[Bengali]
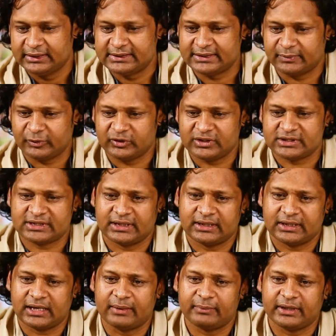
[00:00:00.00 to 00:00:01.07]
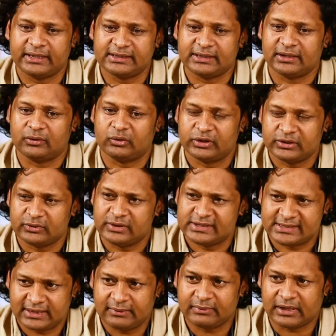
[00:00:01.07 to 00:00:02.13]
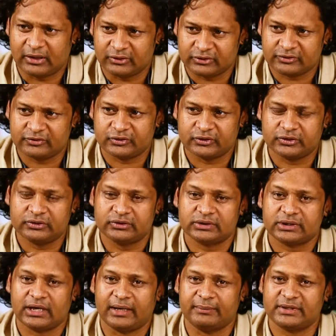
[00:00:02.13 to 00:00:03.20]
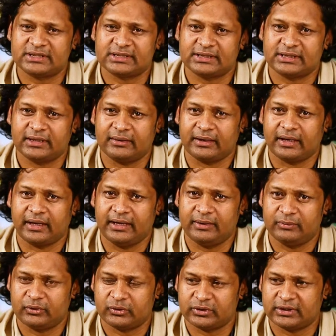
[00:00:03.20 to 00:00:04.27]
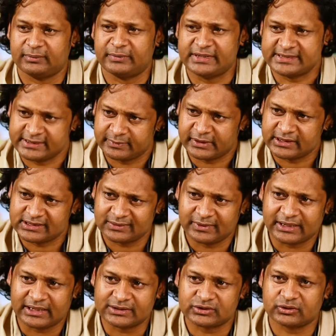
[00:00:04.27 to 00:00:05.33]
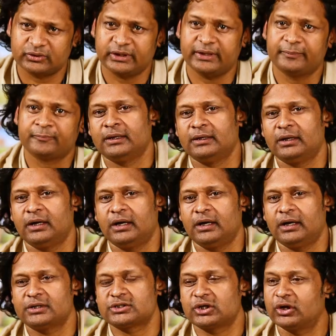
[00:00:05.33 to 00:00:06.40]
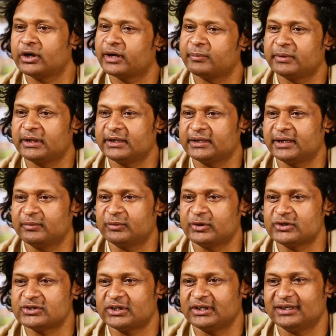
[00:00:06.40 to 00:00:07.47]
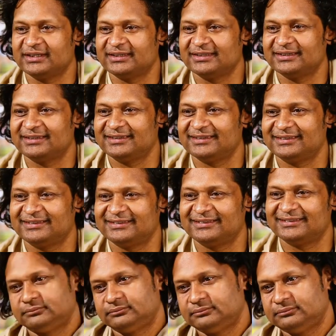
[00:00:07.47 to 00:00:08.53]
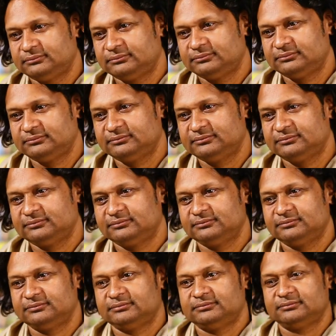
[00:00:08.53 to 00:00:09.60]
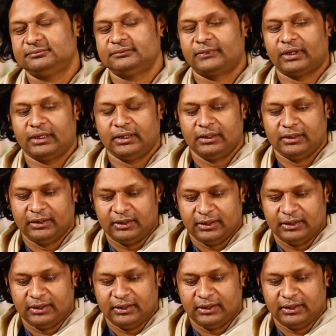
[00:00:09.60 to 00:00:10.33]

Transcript: যে প্রতিষ্ঠানটা আমরা নিজেরা গড়ে তুলেছিলাম কাউন্টার ফটো আমি সেটা এই মুহূর্তে প্রিন্সিপাল হিসেবে কাজ করি সংক্ষেপে এটাই পরিচয় ছোটবেলায় আপনার সবচেয়ে প্রিয় বই কী ছিল